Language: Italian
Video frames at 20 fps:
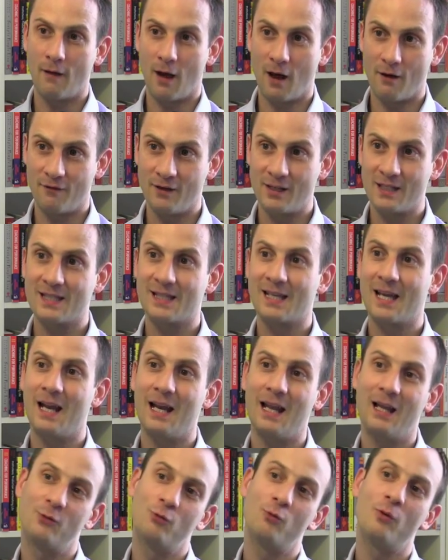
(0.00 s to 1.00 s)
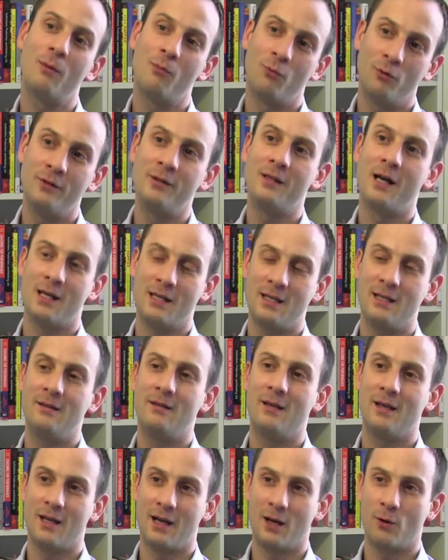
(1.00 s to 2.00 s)
aver scalato una montagna
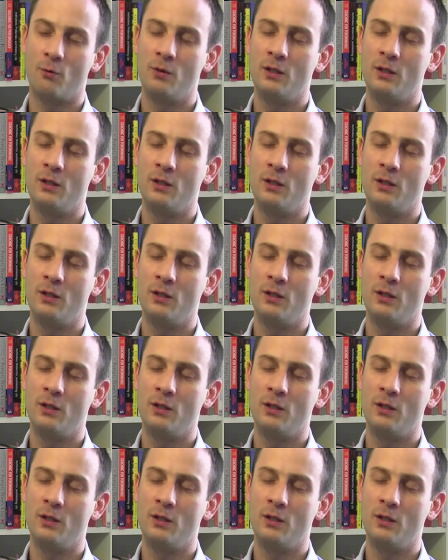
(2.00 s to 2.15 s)
intera,